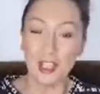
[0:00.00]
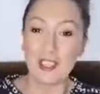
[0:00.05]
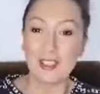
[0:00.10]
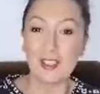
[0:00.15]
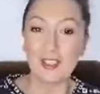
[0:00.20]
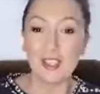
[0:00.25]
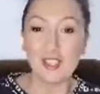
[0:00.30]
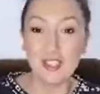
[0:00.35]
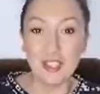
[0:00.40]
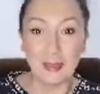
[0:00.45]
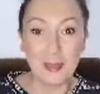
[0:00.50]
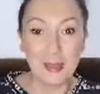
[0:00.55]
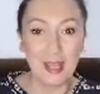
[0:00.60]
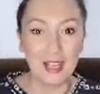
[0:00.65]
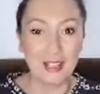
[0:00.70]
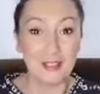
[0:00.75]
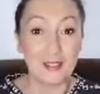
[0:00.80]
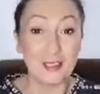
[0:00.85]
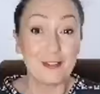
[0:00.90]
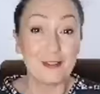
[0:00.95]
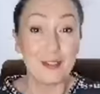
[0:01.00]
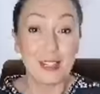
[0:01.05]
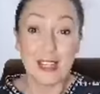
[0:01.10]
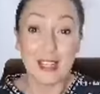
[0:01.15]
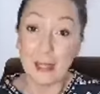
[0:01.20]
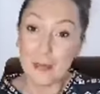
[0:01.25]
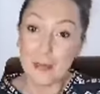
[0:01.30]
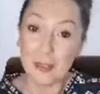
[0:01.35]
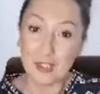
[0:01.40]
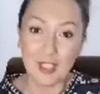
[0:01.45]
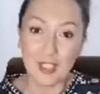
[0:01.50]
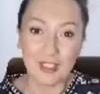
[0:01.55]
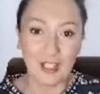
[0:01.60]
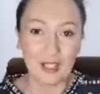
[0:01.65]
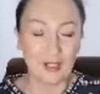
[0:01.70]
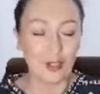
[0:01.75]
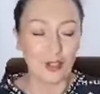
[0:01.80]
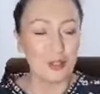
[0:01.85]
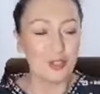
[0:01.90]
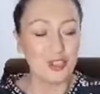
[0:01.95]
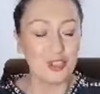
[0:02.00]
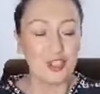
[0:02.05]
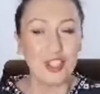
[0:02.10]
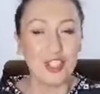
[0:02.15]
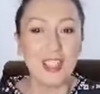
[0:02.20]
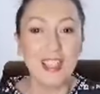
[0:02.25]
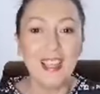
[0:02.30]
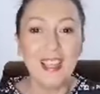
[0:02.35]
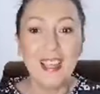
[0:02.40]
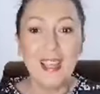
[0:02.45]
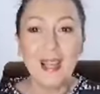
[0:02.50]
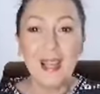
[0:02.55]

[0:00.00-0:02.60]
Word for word: życiem jak, lepszej jakości.